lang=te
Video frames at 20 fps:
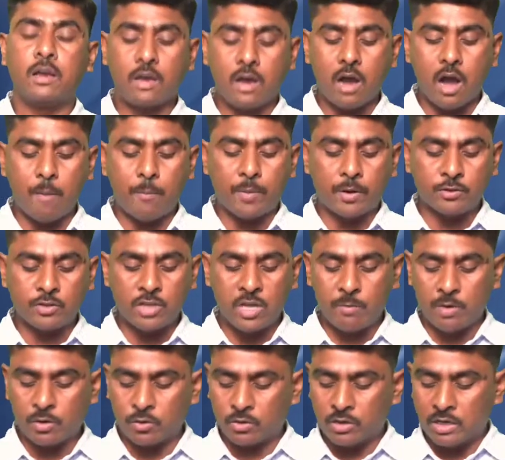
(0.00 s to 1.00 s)
కాపురం
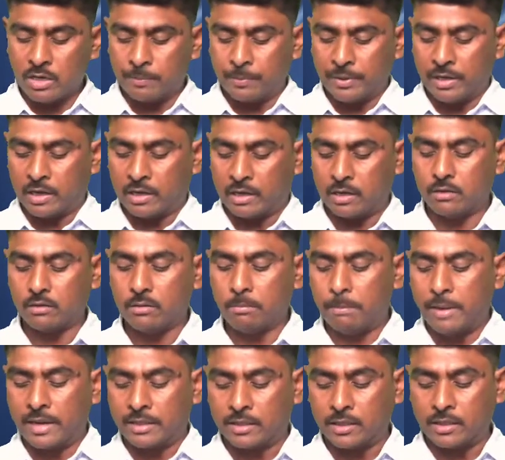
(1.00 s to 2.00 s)
చేయమంటున్నాడు పిల్లర
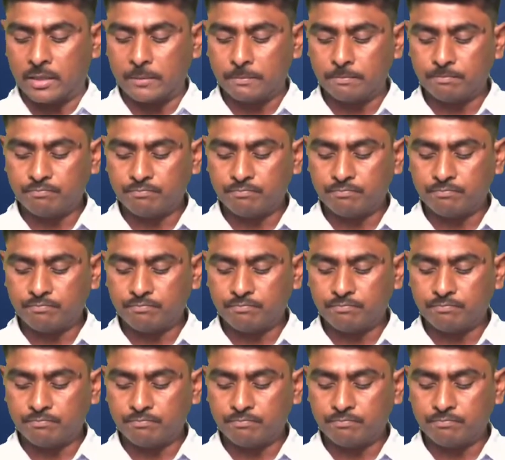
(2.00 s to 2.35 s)
భర్తకి